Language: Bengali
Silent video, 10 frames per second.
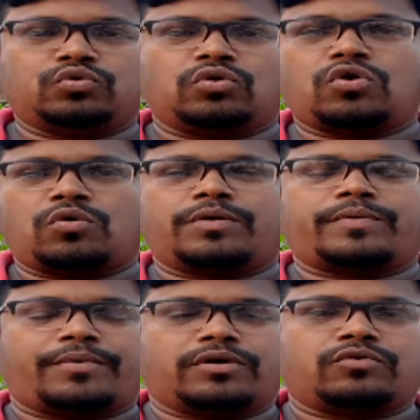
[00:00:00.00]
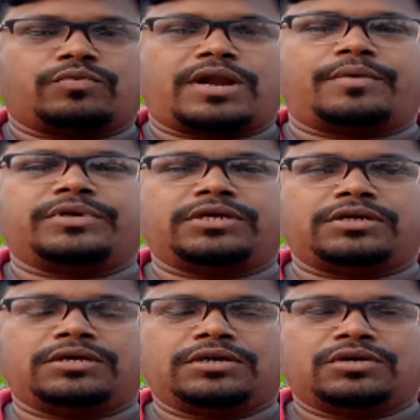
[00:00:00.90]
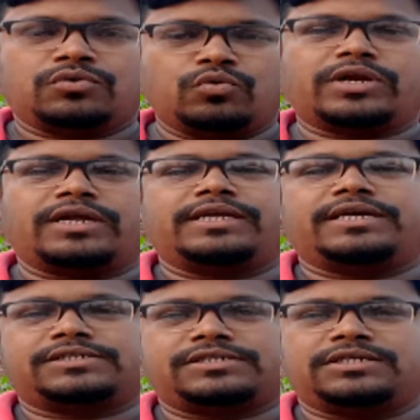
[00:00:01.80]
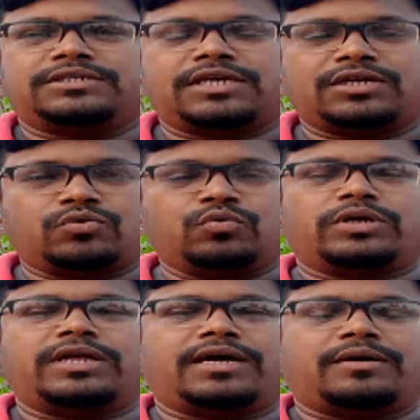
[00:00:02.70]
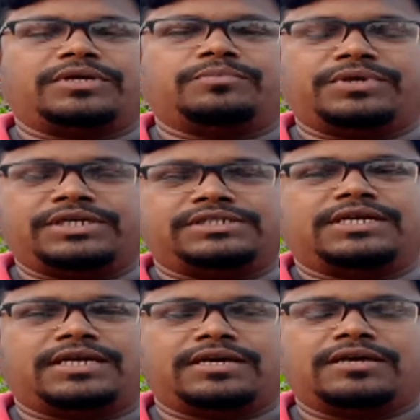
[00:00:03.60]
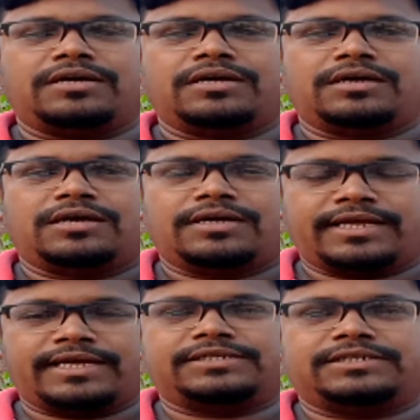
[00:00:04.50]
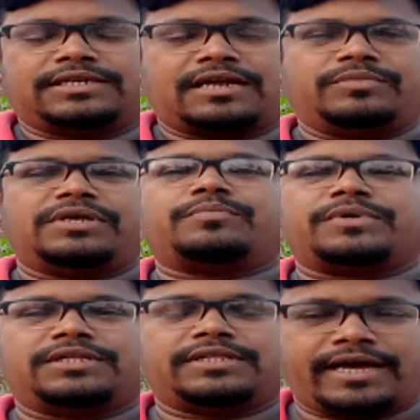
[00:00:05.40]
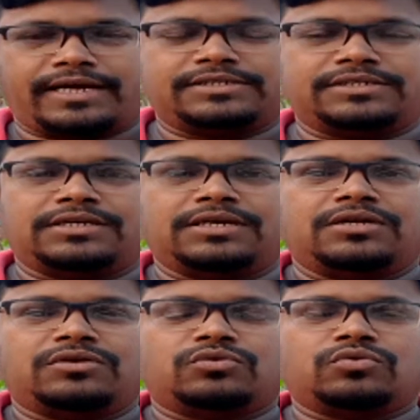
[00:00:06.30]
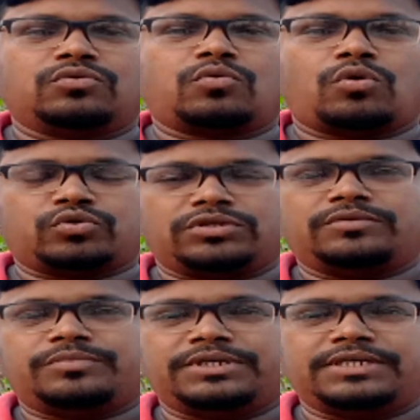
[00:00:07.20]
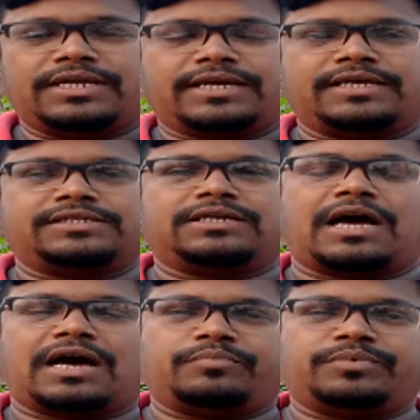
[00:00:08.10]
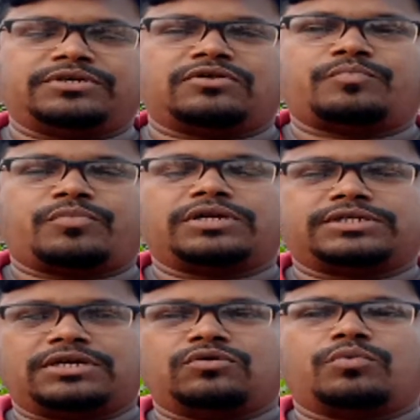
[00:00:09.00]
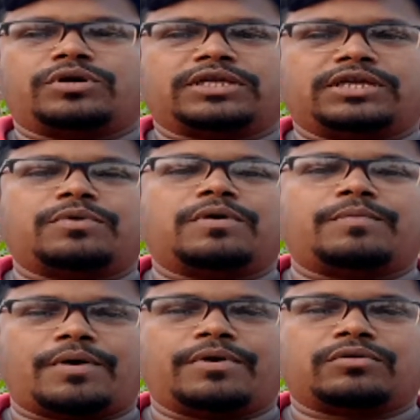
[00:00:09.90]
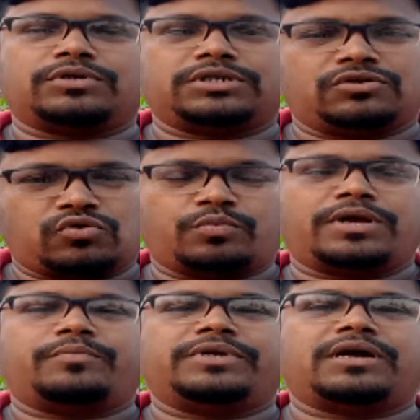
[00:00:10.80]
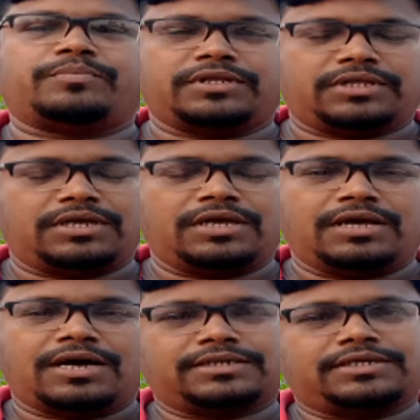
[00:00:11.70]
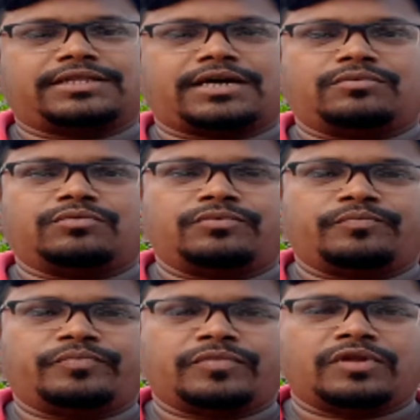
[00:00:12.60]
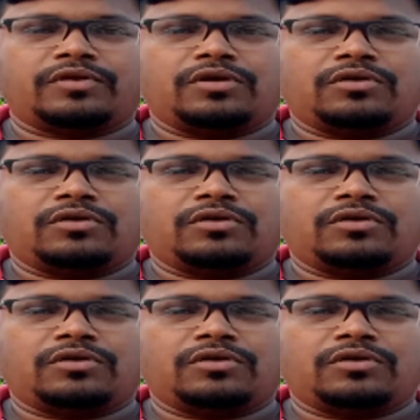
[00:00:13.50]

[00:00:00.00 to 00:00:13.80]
তো শুকনো গোবর ব্যবহার করুন আমি ঘুটে নিয়ে এসেছি সেই ঘুটে আমি ভিজিয়ে রেখেছি সেটা আমি আপনাদের দেখাচ্ছি তো কতদিন ভিজিয়ে রেখেছি আর ভিজানোর পরে সেই গোবরটা কিভাবে ব্যবহার করে সেটা সবই আমি আপনাদের আজকে দেখাবো